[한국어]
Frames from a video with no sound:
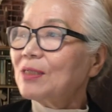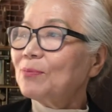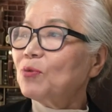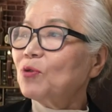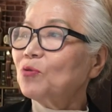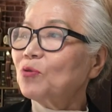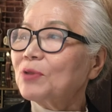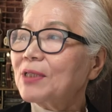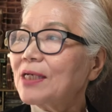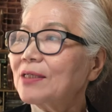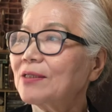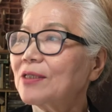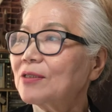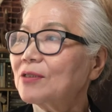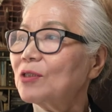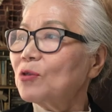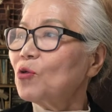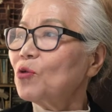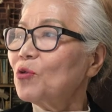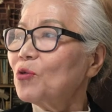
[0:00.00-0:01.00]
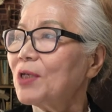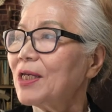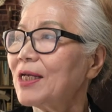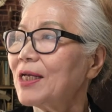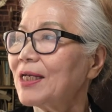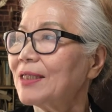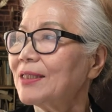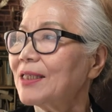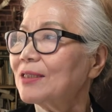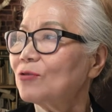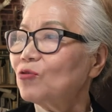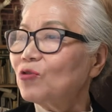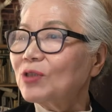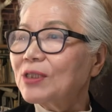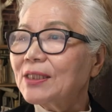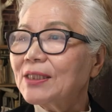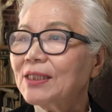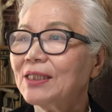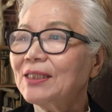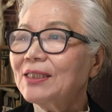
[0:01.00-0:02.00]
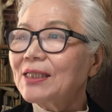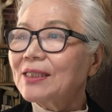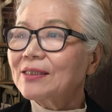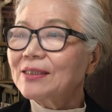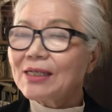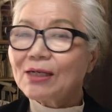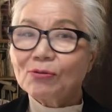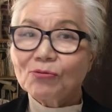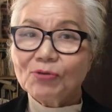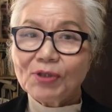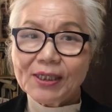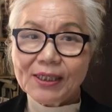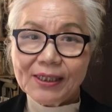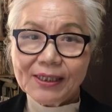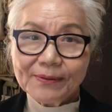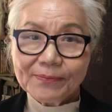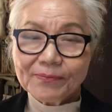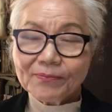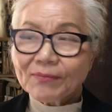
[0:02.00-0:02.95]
본토 타격을 허용해야 한다는 주장이 있다는 가운데